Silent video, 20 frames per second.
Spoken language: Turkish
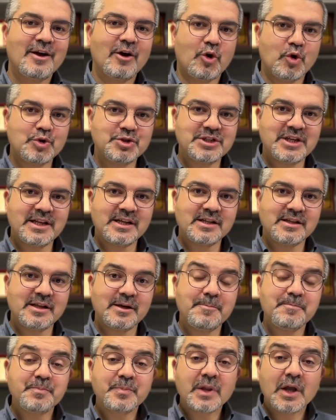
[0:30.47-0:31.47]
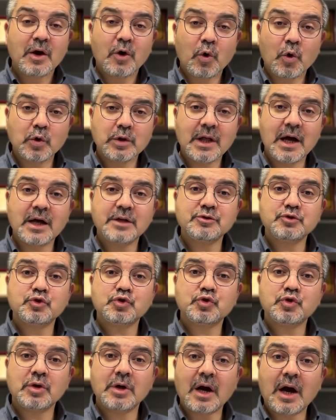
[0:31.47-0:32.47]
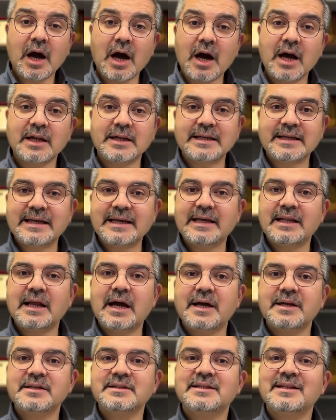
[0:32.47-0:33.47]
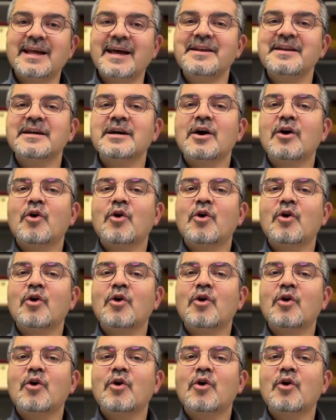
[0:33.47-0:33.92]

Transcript: Öncelikle olağanüstü hal ilan edilen